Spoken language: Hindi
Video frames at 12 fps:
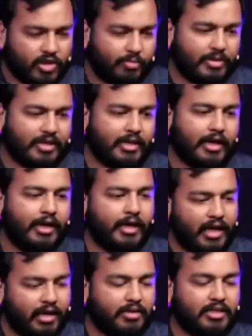पता
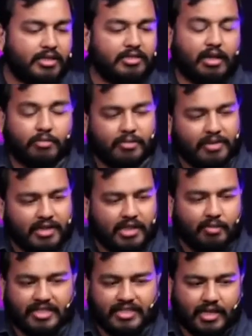है एक मिलियन सब्सक्राइबर में
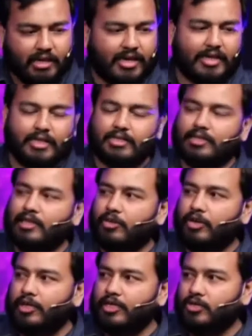कितना पैसा कमाया जा सकता है
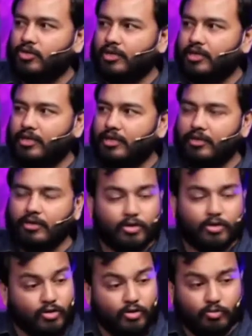मोनिटाइजेशन होकर के
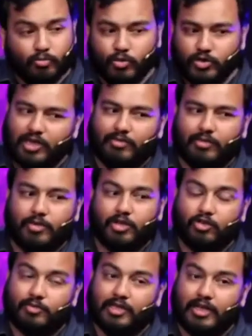तो मुझे मत
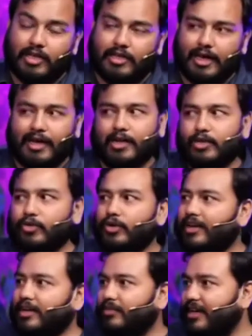बताओ उस बंदे ने क्या
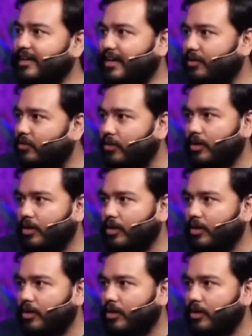कंट्रोल करके बैठा है वो